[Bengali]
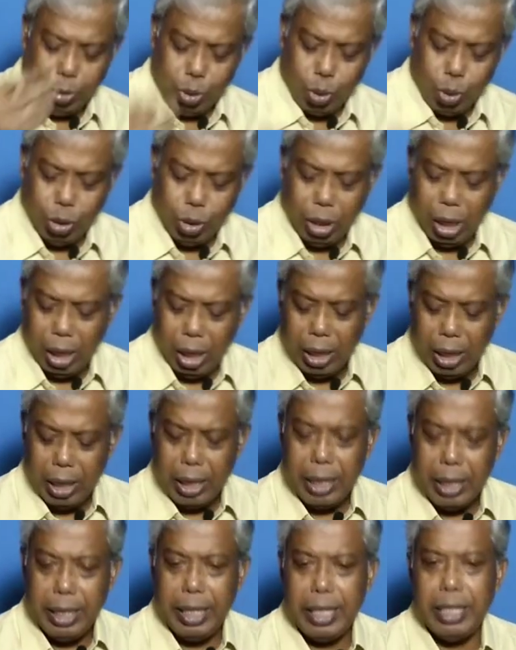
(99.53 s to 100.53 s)
সোজা
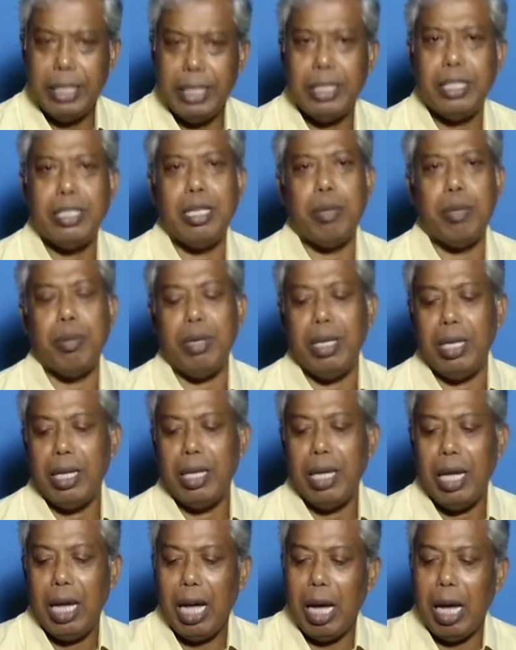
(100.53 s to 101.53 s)
রেখে দিচ্ছি টেবিলে
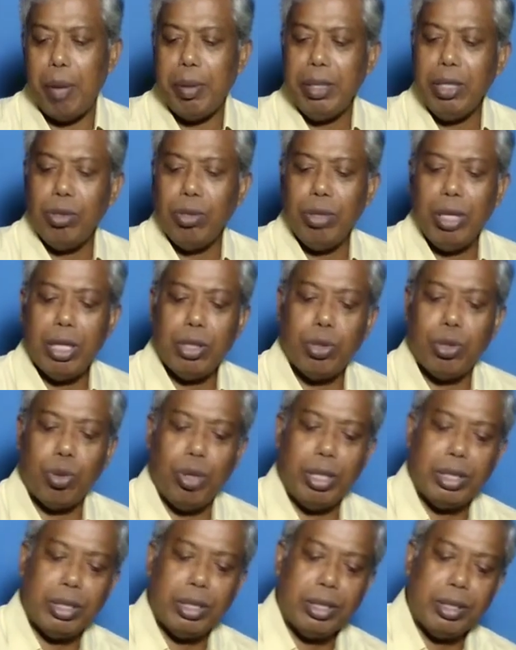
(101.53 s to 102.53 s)
আবার দেখুন এটা
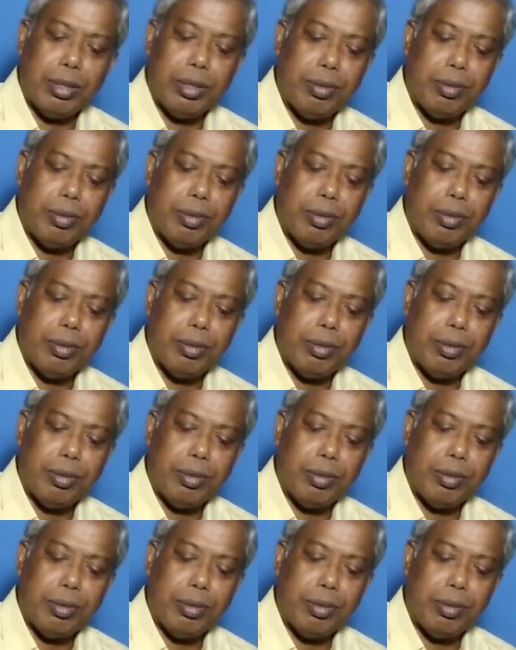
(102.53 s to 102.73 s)
চলে এসছে